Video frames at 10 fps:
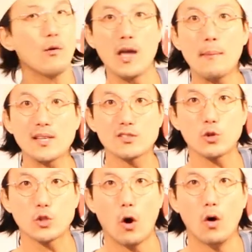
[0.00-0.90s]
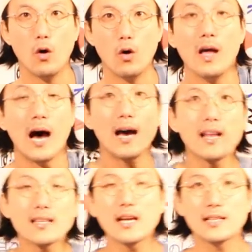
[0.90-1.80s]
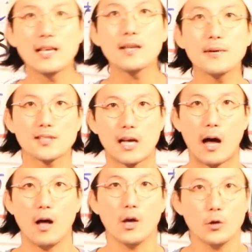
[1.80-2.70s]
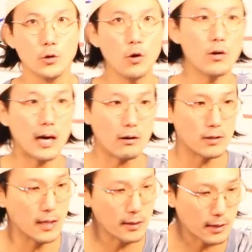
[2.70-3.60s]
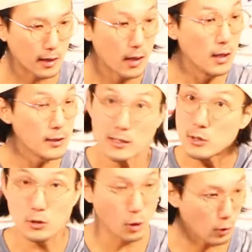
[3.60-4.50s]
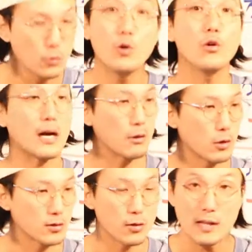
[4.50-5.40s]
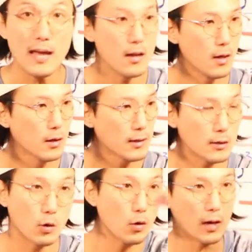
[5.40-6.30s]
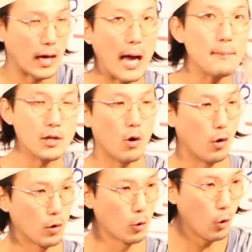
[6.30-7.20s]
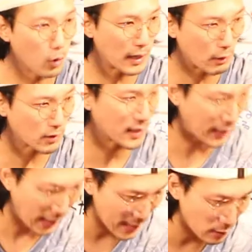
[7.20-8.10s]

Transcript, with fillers: をやますことあなたにできますか不合格になったと不合格のそのねあの紙を合格に変